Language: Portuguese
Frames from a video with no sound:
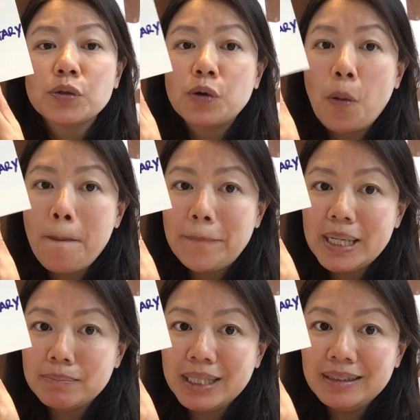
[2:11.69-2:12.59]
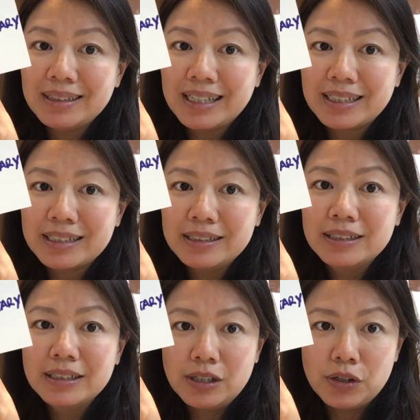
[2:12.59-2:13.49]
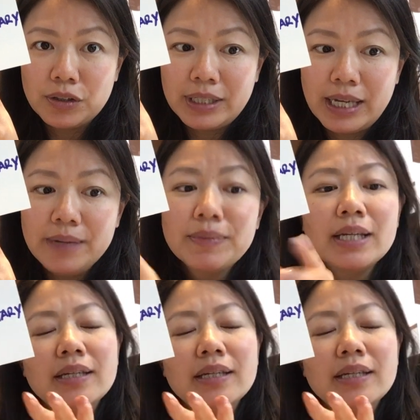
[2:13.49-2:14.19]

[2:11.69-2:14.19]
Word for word: complementar, ok?